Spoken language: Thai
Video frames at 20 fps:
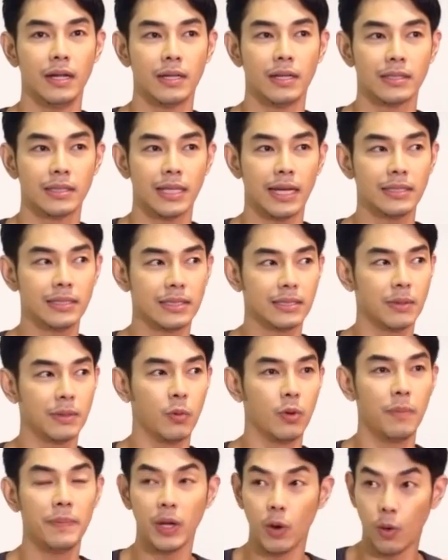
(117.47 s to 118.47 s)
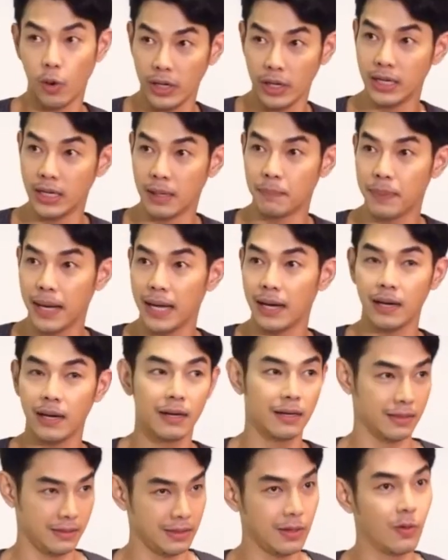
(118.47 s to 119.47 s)
ถ้าสมมติว่ามีคนหนึ่งเป็น
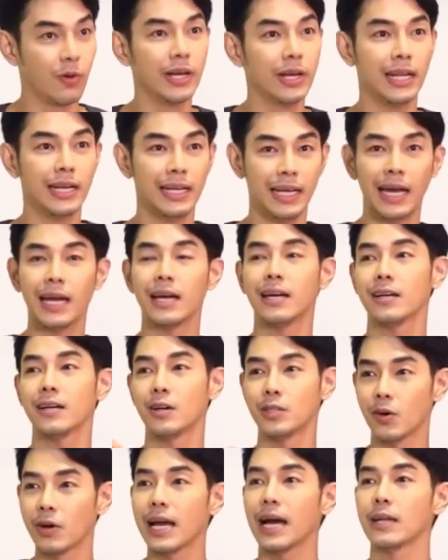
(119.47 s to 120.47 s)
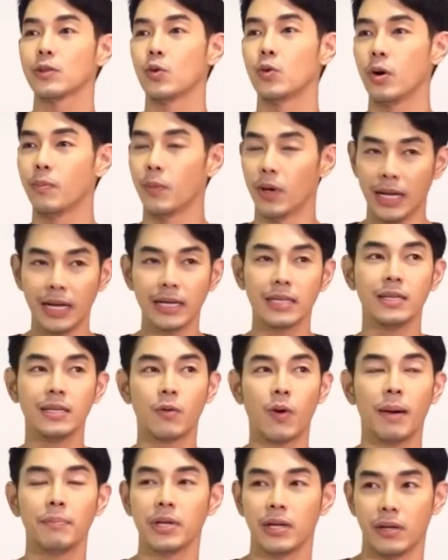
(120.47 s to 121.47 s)
คนในนี้ก็ต้องกักตัวเหมือนนั่นคือค
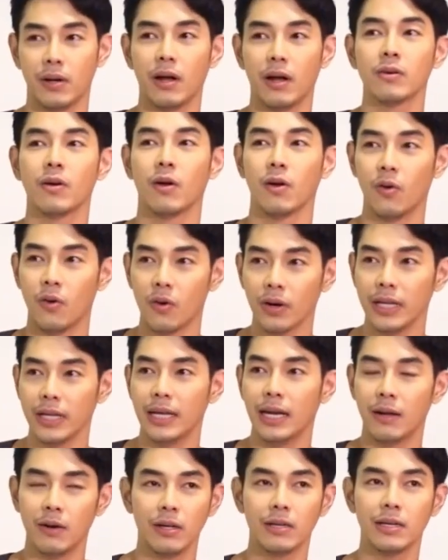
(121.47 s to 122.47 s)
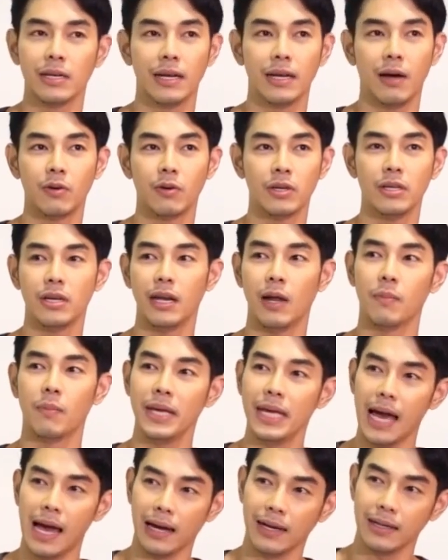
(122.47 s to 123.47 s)
วามเดือดร้อนของโลกนี้แล้วเราเราอเราไม่
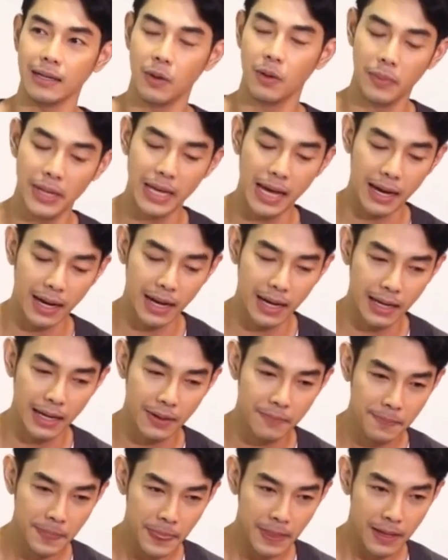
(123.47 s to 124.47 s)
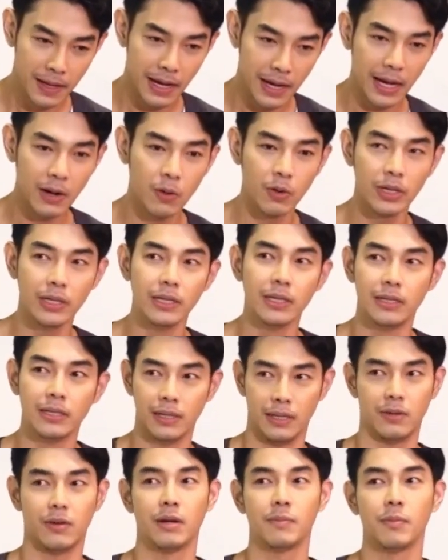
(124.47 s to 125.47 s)
อยากเราไม่อยากให้ให้คนอื่นเดือ
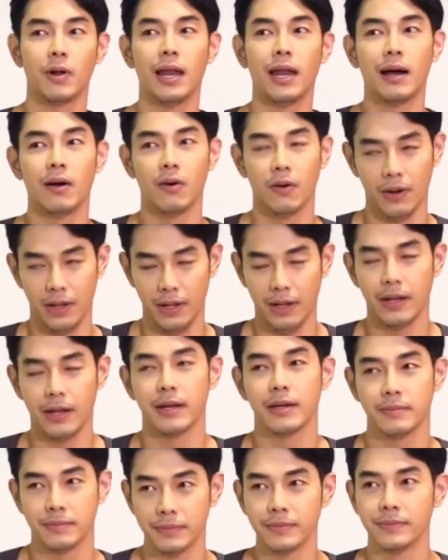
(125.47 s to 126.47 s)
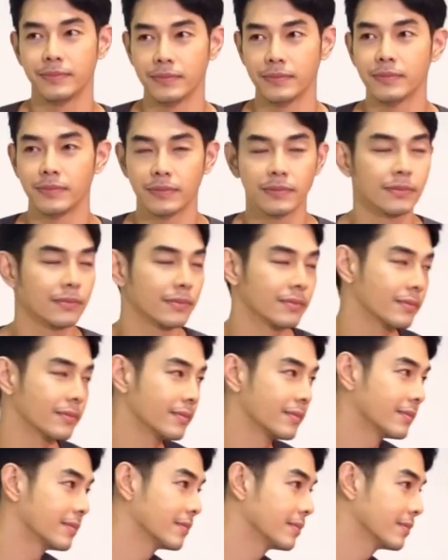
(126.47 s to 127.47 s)
ดร้อนเพราะเราอ่างเงี้ยแต่แต่อย่างเราที่อยู่
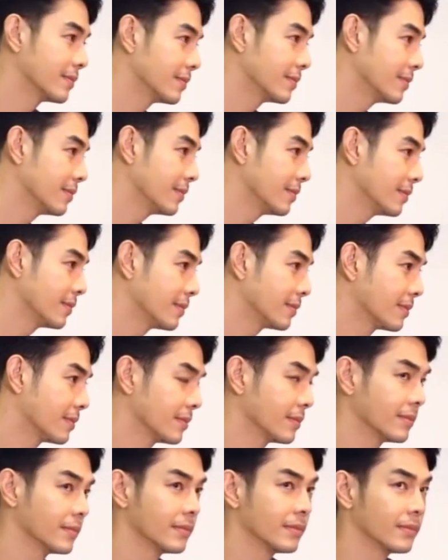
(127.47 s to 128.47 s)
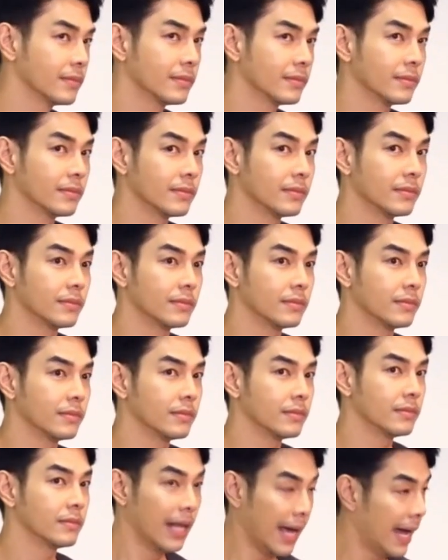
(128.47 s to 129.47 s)
ในพื้นที่สีแดง
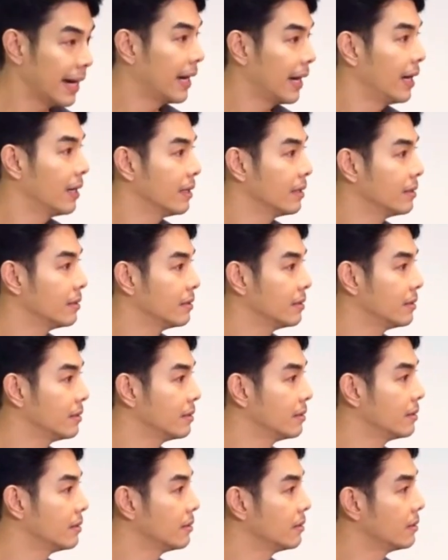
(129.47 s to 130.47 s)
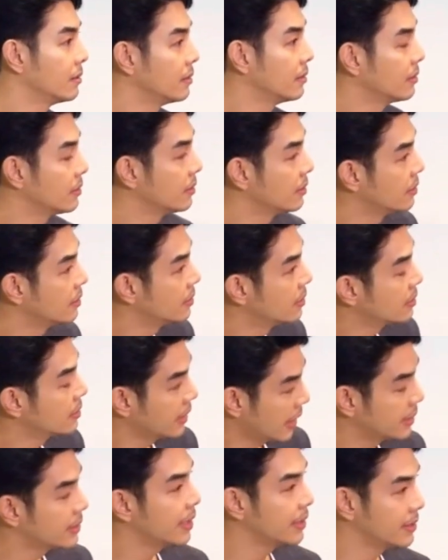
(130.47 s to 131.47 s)
แดงนะ บ้านบ้านอยู่สุรสาน
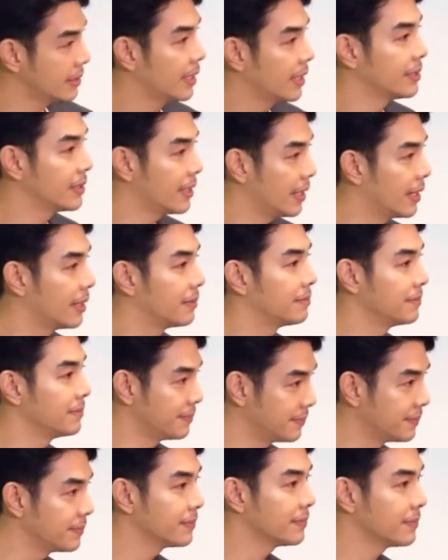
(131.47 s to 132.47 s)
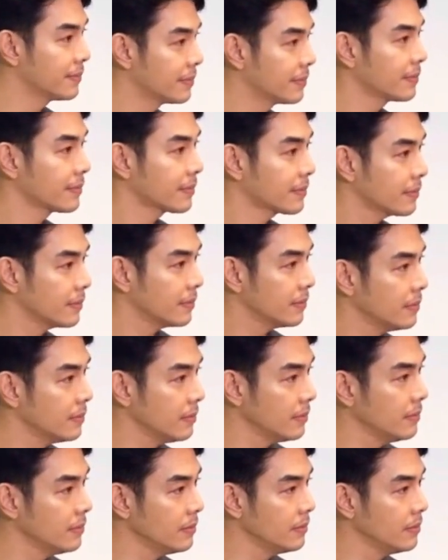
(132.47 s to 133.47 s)
ใช่ใช่ใช่ใช่ครับราใช้ชี
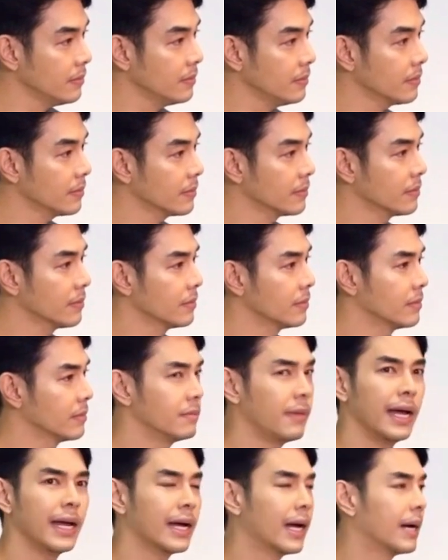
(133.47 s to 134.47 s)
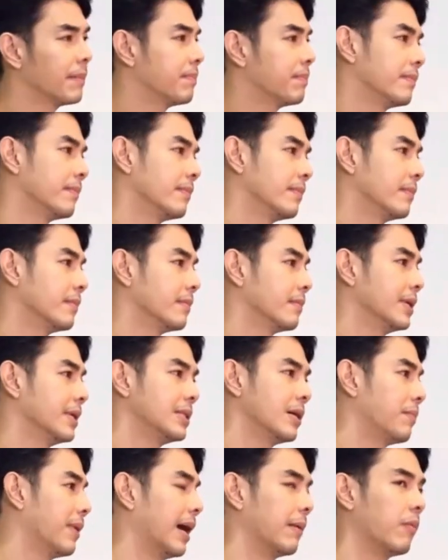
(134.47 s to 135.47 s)
วิตลำบากไหมเพราะ่ไม่ครับไม่
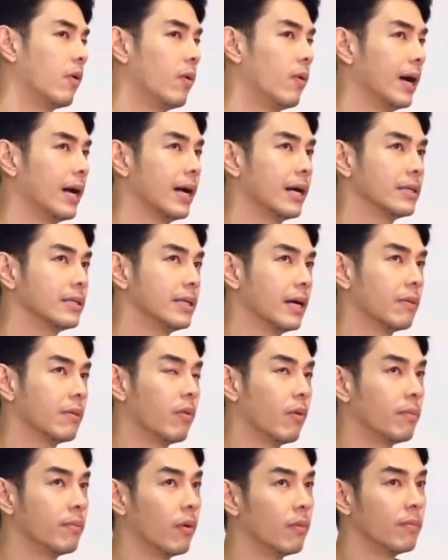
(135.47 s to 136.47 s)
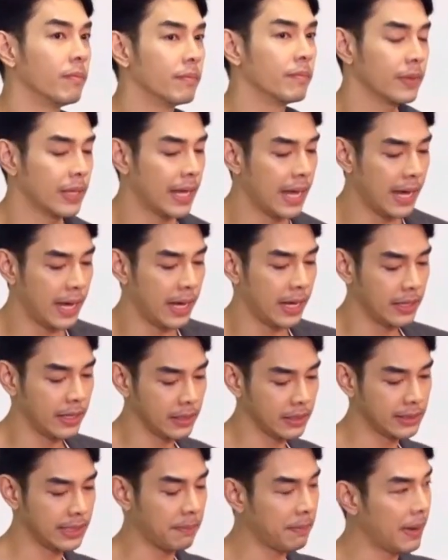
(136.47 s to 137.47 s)
จำบากเพราะว่าอย่างผมผมแค่
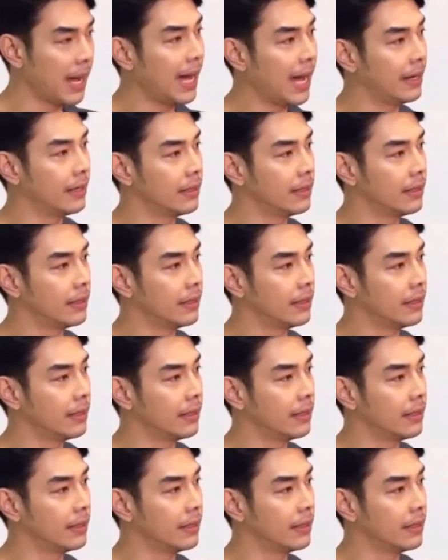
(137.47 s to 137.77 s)
จากบ้าน